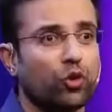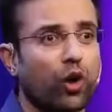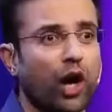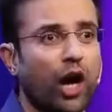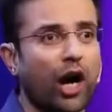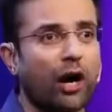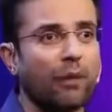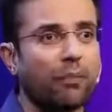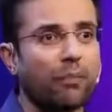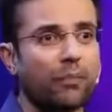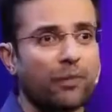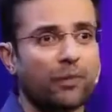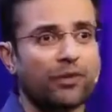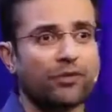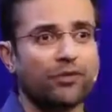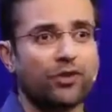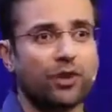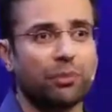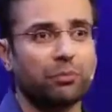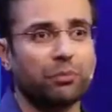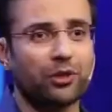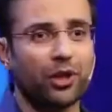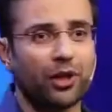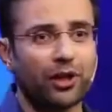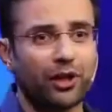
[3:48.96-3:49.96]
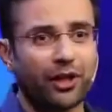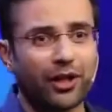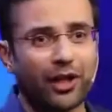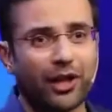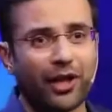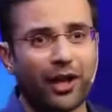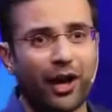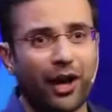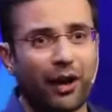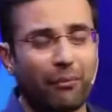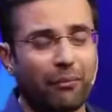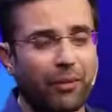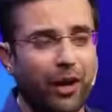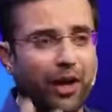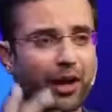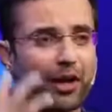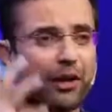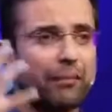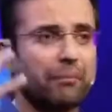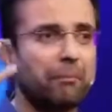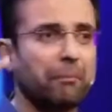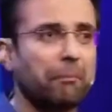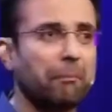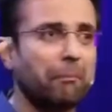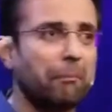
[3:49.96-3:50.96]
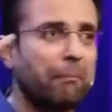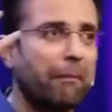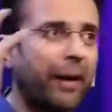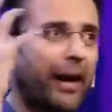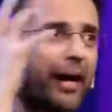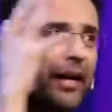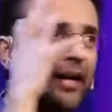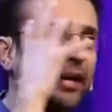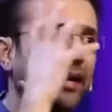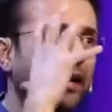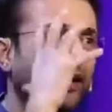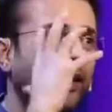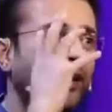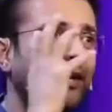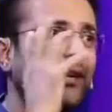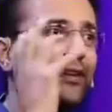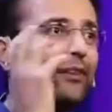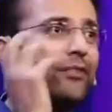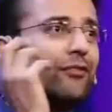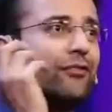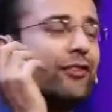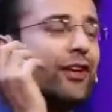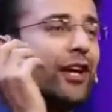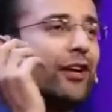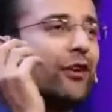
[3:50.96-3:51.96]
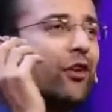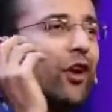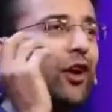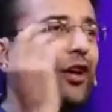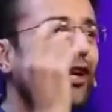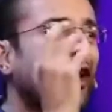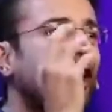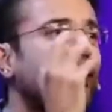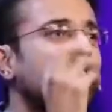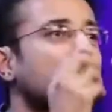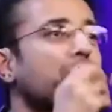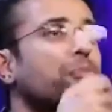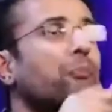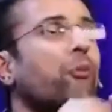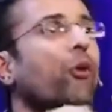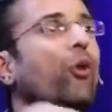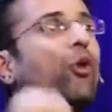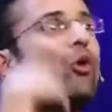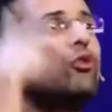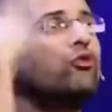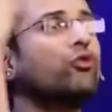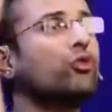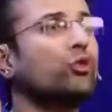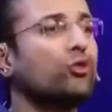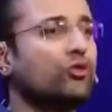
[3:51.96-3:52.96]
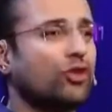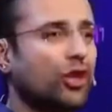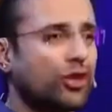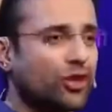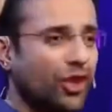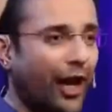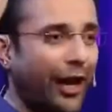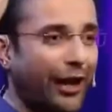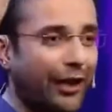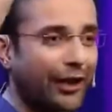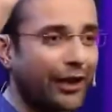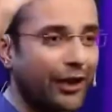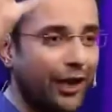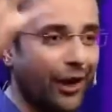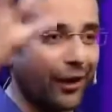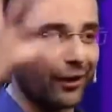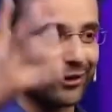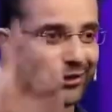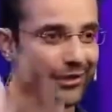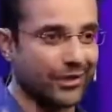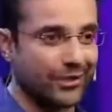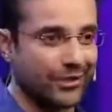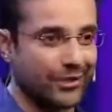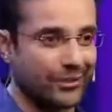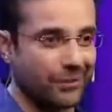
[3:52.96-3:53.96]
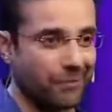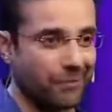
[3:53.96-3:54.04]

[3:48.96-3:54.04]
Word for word: तो अब जब तक कि हमारा माइंड वी आर नॉट एक्सपोज टू सच आइडियाज